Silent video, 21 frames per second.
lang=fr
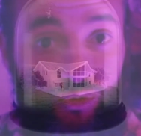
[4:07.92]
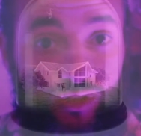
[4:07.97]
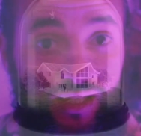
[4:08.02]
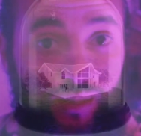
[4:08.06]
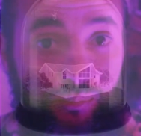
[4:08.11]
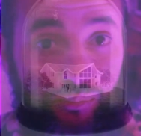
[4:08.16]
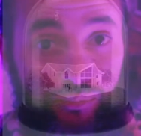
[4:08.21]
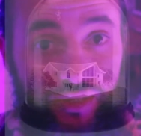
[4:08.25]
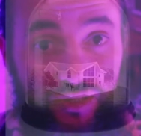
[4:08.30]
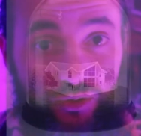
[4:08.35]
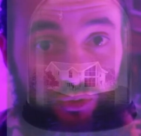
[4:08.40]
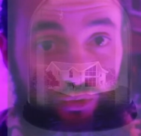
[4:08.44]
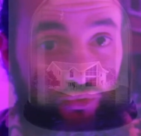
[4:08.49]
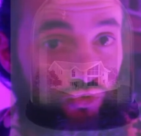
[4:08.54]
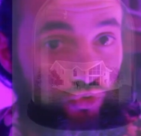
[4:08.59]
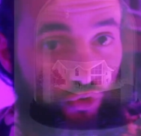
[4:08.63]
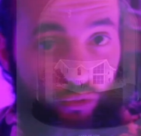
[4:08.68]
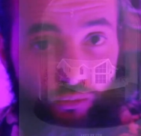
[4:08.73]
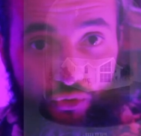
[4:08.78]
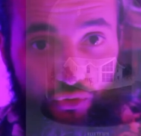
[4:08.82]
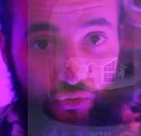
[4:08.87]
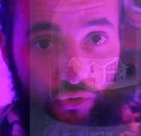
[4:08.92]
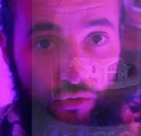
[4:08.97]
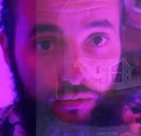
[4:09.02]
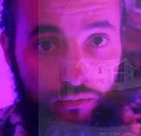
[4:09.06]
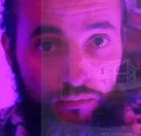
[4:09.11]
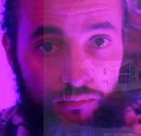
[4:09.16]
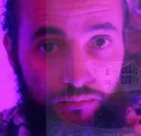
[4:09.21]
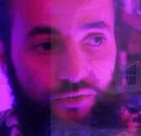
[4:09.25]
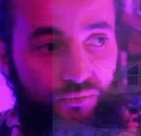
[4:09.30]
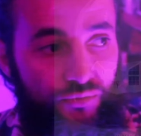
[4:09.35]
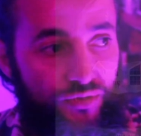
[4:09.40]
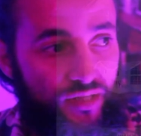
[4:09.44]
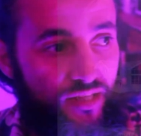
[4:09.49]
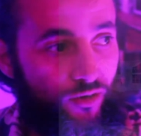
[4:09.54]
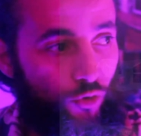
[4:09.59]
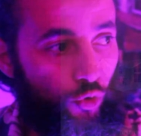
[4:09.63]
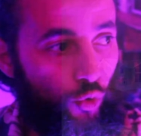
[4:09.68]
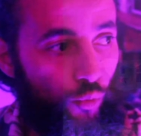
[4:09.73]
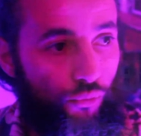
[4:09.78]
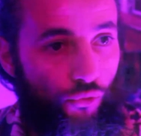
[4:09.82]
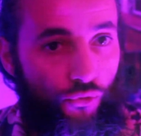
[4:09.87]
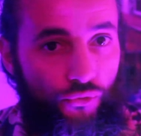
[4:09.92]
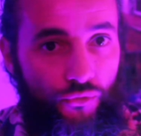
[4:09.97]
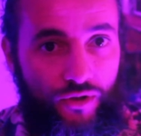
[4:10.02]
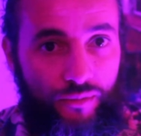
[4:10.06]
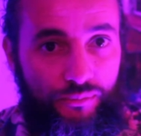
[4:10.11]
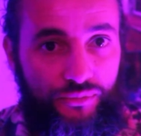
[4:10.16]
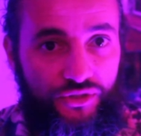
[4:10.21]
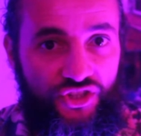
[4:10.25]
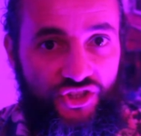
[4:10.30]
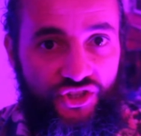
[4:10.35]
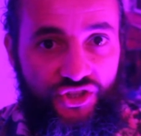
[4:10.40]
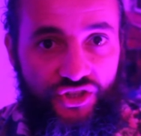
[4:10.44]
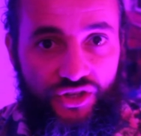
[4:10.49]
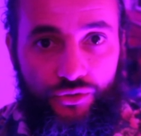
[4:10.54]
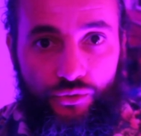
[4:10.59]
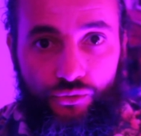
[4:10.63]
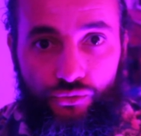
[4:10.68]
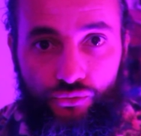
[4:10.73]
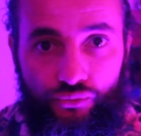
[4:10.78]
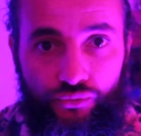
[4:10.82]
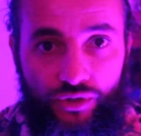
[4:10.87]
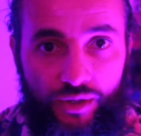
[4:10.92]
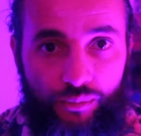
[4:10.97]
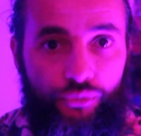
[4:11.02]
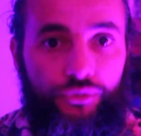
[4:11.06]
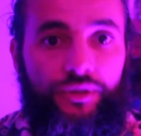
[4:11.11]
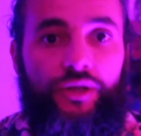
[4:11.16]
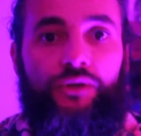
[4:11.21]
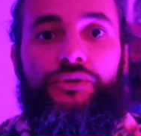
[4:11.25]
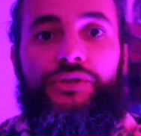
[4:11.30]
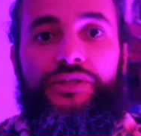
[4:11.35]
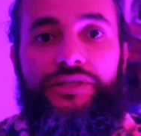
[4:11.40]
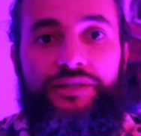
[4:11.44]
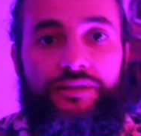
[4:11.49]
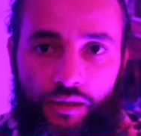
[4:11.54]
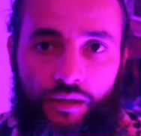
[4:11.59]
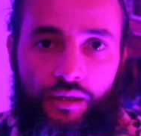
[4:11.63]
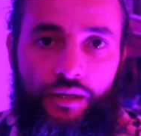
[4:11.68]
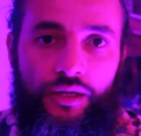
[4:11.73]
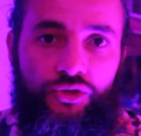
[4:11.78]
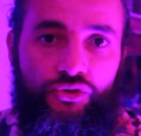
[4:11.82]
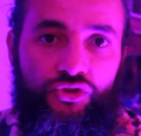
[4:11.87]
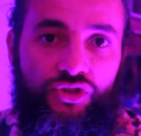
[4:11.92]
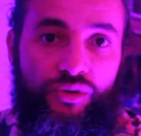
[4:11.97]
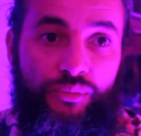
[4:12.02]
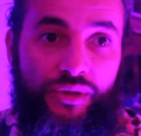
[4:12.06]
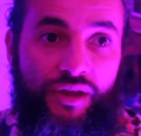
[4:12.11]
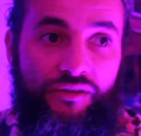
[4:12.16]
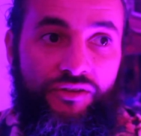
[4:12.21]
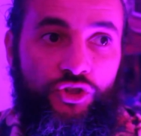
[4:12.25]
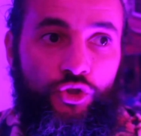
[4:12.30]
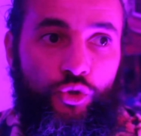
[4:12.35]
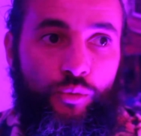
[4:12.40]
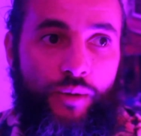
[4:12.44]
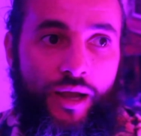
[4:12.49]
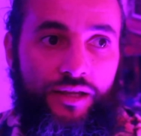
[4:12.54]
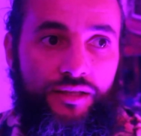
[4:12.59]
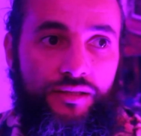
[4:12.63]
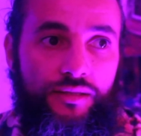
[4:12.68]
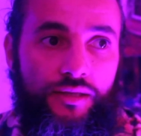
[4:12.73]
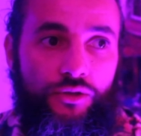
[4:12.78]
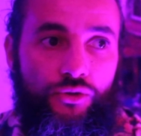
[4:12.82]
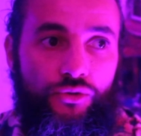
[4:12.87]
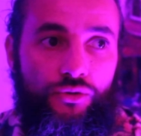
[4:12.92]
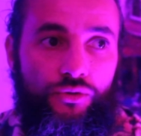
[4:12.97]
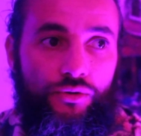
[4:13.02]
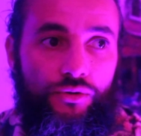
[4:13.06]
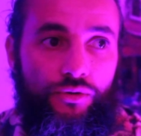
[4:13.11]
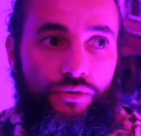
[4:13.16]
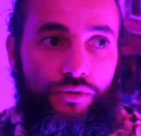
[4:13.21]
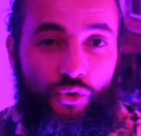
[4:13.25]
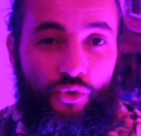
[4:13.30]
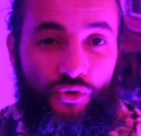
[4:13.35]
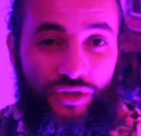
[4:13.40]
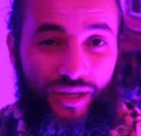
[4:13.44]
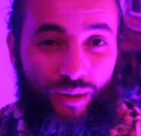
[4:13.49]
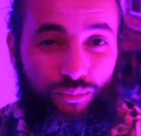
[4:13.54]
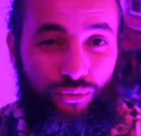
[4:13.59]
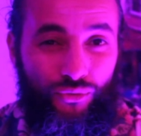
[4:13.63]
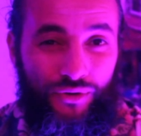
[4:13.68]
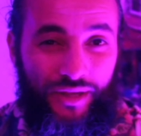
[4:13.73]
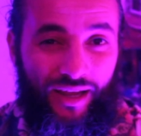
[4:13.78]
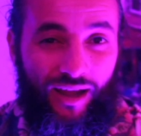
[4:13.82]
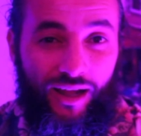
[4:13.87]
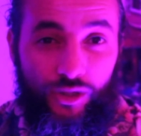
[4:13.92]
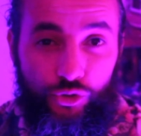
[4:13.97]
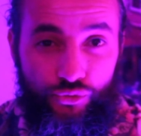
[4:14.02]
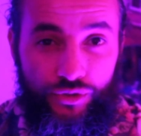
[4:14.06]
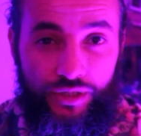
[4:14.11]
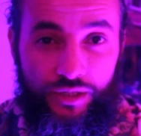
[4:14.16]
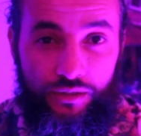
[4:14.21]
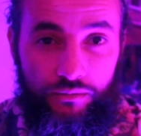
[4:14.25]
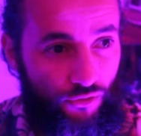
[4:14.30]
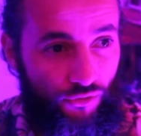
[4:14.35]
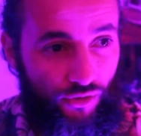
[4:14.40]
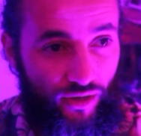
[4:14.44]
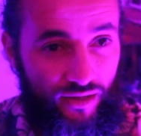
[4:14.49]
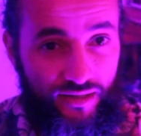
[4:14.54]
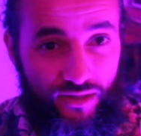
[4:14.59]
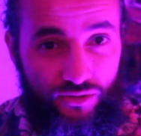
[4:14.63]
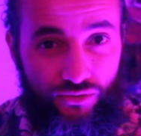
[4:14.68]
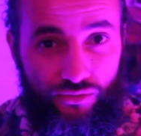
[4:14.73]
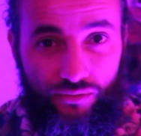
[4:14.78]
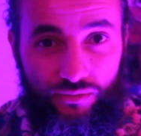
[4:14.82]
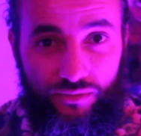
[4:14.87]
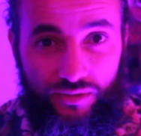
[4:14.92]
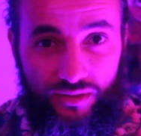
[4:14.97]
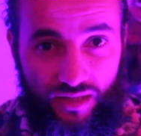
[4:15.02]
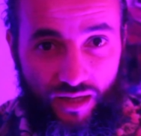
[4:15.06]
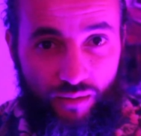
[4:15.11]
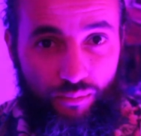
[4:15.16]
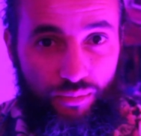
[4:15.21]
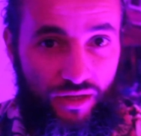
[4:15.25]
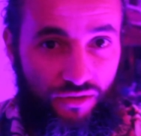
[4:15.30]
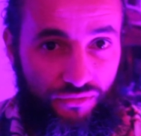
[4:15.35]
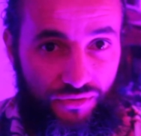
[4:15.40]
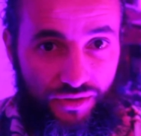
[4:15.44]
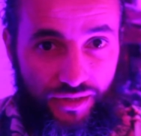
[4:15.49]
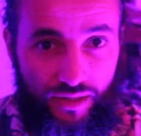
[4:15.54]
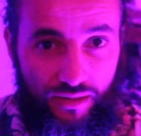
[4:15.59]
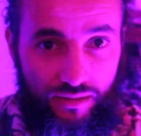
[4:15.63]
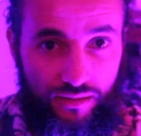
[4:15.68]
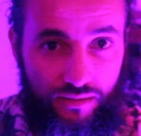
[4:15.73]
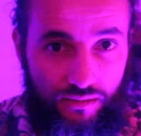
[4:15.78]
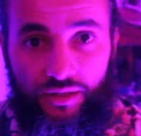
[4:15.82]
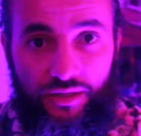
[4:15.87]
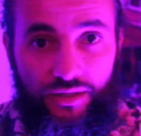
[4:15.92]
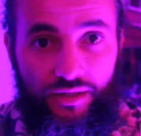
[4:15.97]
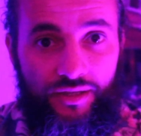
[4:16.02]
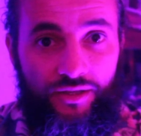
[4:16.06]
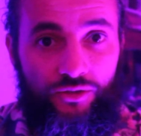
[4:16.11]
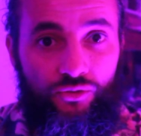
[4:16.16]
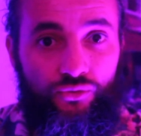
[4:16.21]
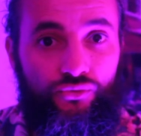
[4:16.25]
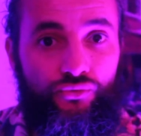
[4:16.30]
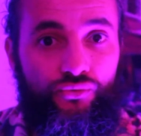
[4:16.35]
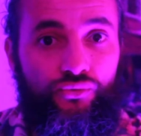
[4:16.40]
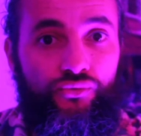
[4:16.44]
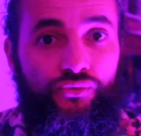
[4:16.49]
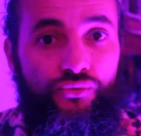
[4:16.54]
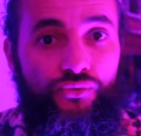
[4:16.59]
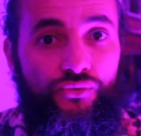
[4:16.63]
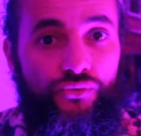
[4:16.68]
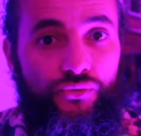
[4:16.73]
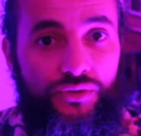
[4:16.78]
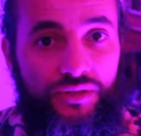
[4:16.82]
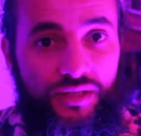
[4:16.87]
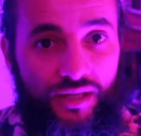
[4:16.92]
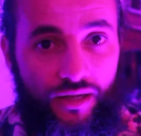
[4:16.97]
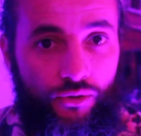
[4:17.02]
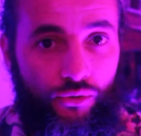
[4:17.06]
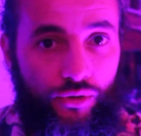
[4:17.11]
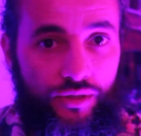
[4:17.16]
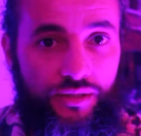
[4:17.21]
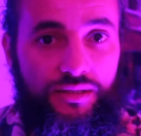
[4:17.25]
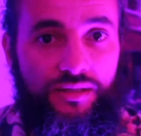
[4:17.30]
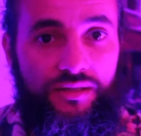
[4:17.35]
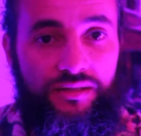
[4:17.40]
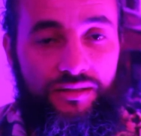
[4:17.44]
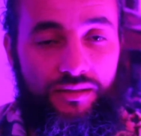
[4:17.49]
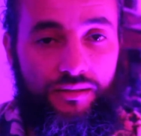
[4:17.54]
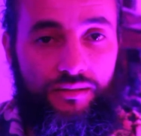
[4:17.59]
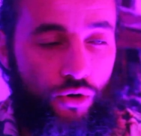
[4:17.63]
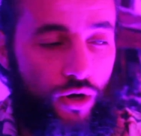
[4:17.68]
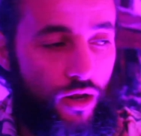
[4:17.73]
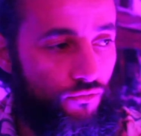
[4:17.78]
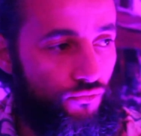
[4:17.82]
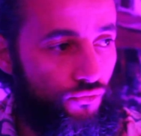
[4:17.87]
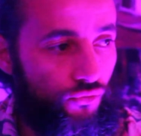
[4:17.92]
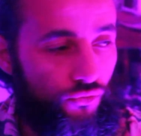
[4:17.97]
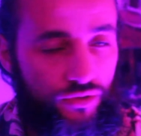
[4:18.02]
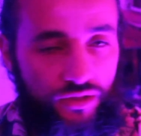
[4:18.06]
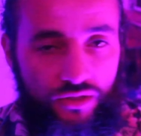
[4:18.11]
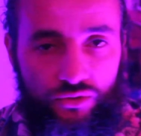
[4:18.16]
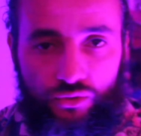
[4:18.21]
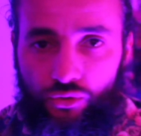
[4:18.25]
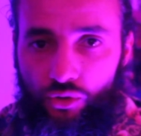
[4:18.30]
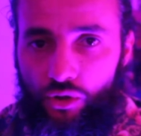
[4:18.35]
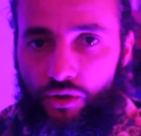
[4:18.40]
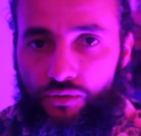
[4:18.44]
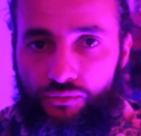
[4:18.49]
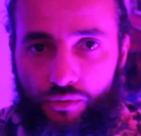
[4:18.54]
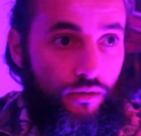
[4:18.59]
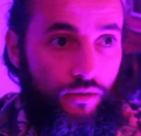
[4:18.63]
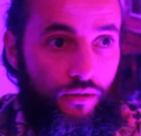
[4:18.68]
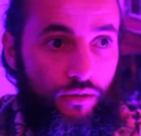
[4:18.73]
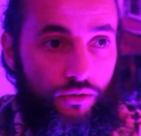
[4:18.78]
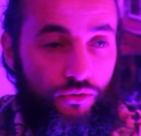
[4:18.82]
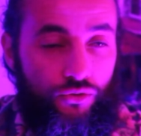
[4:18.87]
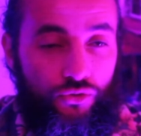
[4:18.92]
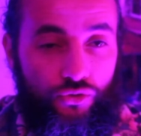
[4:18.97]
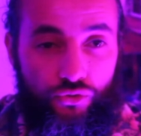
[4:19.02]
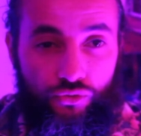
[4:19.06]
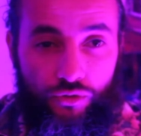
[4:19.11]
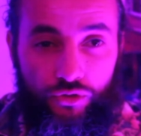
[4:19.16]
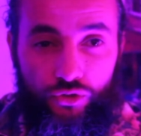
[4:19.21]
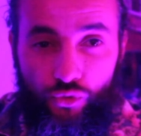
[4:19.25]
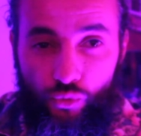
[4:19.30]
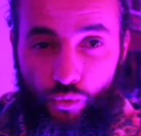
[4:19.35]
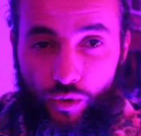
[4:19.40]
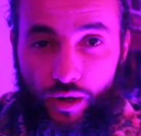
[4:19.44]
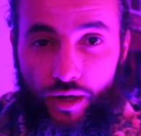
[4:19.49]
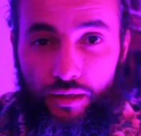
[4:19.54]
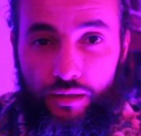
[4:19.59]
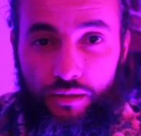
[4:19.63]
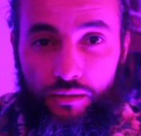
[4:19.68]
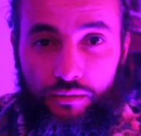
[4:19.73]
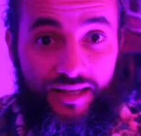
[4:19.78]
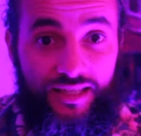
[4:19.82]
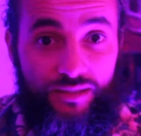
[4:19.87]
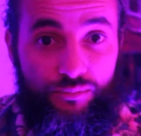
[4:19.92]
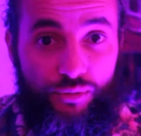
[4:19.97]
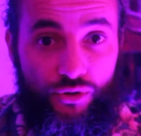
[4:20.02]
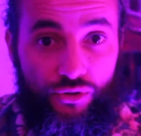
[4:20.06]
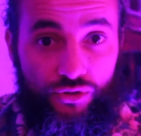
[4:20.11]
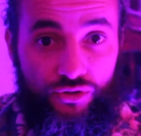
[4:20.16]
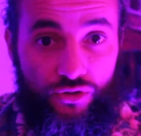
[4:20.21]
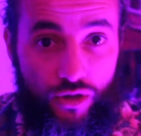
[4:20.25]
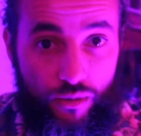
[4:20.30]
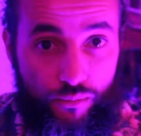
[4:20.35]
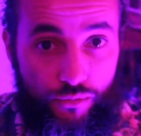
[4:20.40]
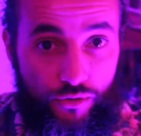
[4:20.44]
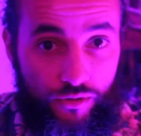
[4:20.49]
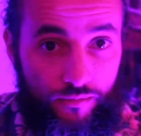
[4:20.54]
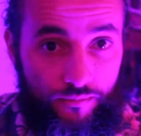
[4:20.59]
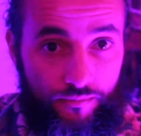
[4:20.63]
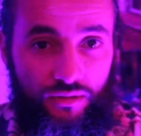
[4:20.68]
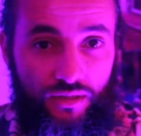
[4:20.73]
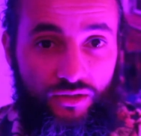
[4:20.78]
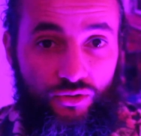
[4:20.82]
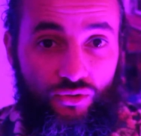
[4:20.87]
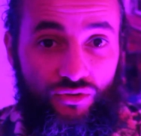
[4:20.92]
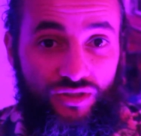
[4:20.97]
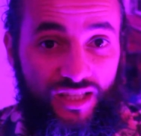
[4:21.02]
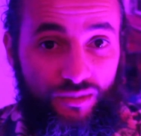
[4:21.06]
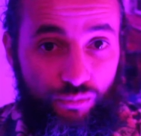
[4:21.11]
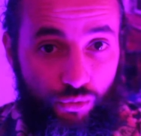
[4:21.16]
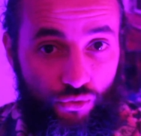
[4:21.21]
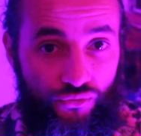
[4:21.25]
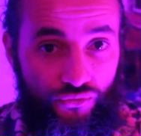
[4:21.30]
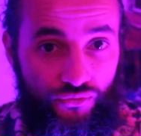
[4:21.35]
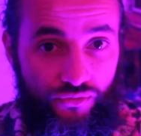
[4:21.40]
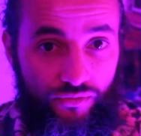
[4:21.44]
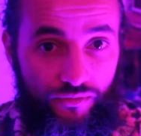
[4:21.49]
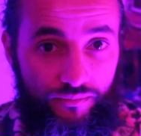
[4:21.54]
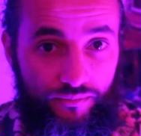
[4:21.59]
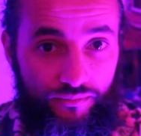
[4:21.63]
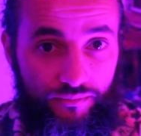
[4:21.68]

captation sur mesure qui nous aide à comprendre la psyché de tous les protagonistes. Et ce que j'aime bien avec Jean-Marc, c'est que aucun plan n'est gratuit, il a une réalisation simple et efficace, et tout sert le récit. On l'a vu dans ses autres œuvres, que ce soit The Wild, Dallas Buyers Club, c'est sans esbrouf,